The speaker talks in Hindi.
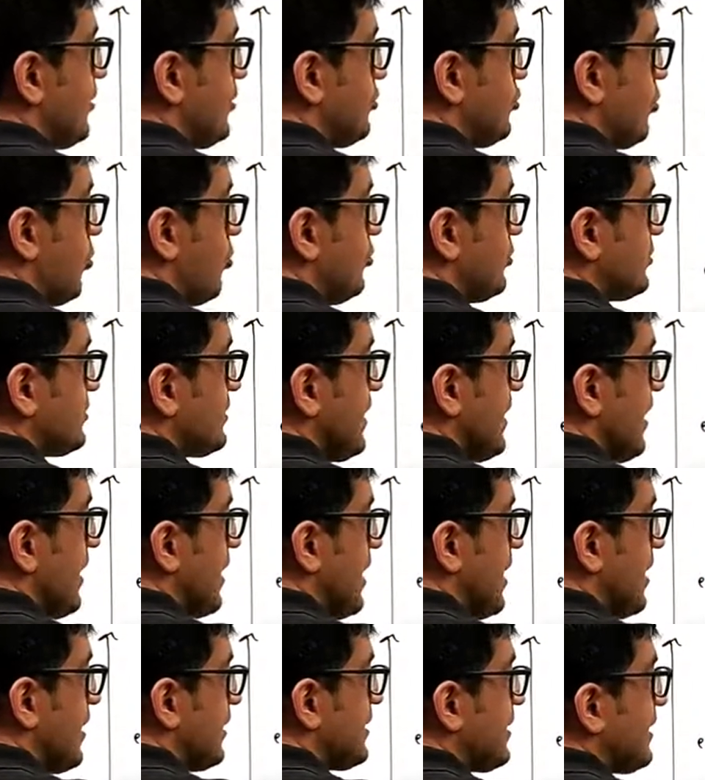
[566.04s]
तो उसकी
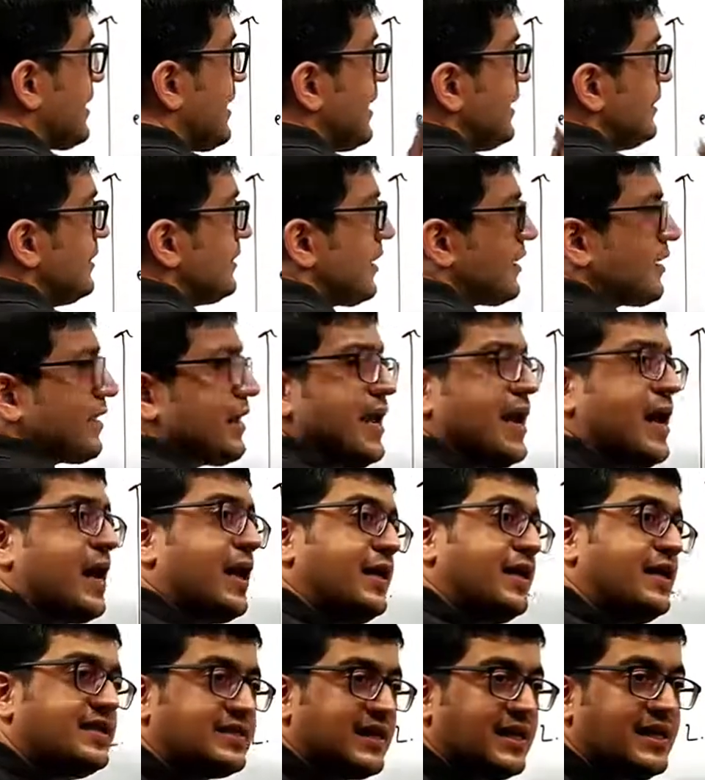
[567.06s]
आंख के अंदर रे
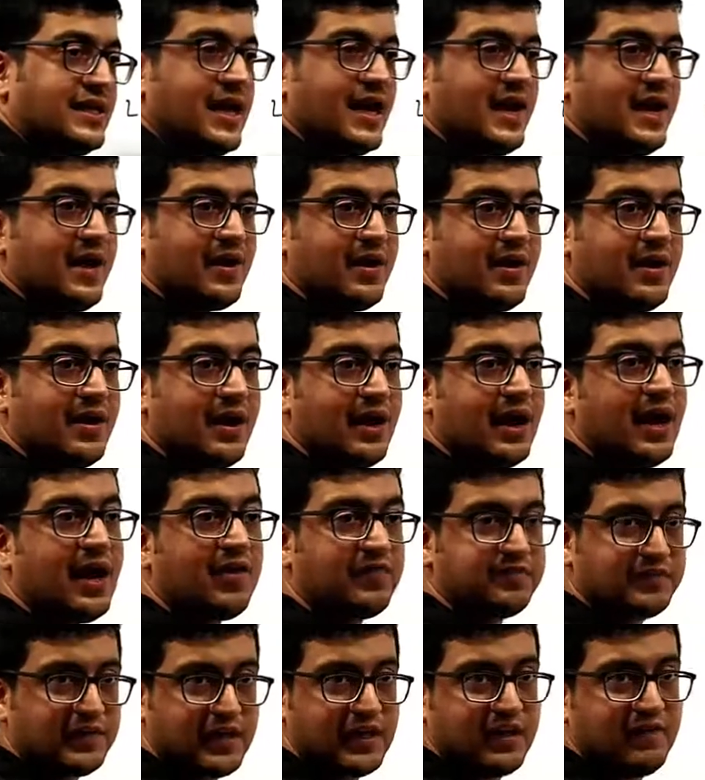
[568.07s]
आनी चाहिए
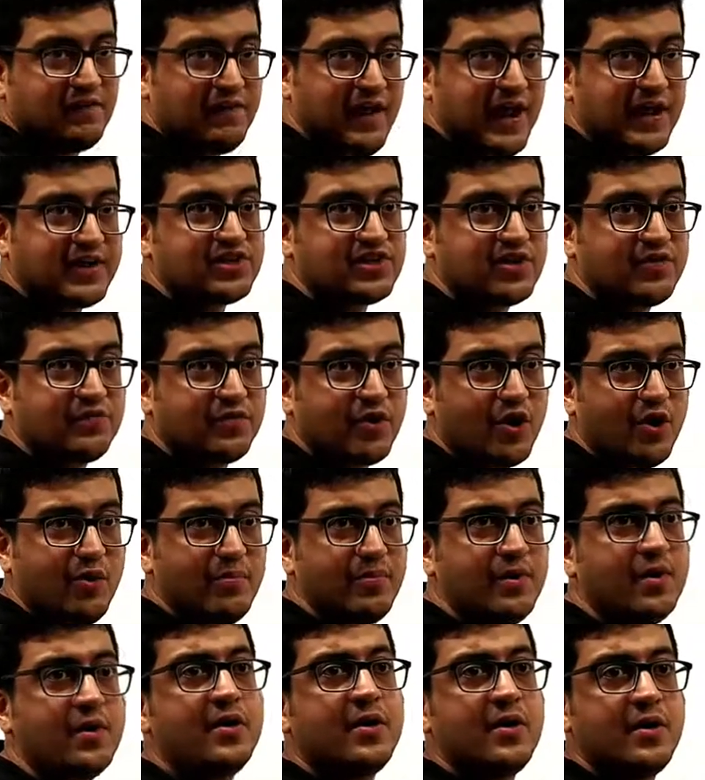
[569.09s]
आफ्टर रिफ्लेक्शन फ्रॉम
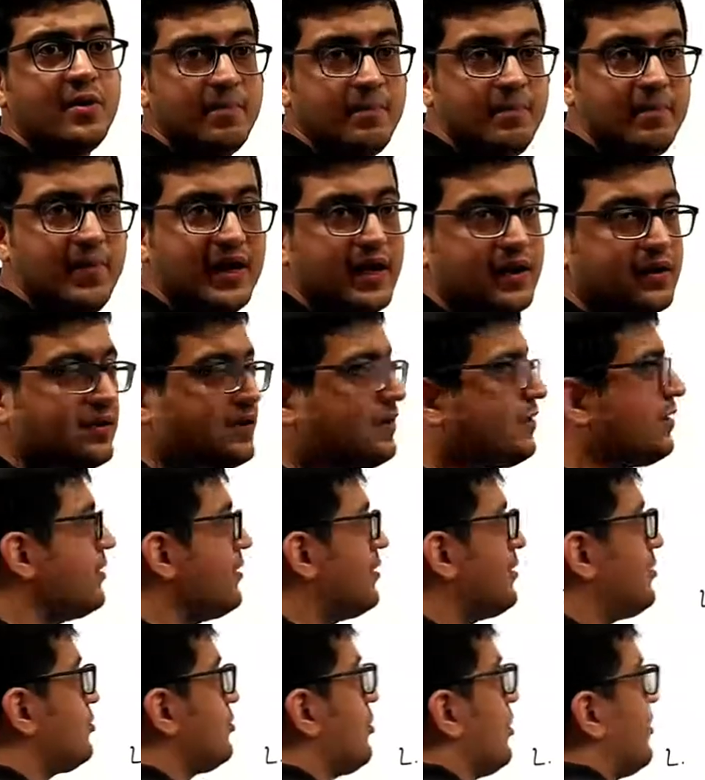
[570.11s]
मिरर
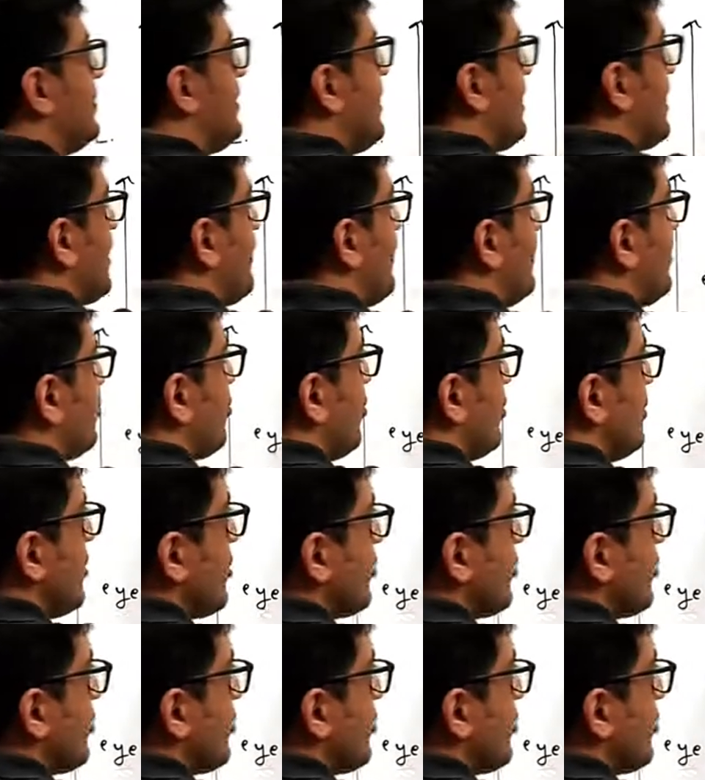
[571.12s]
तो हमने कहा भाई कोई ना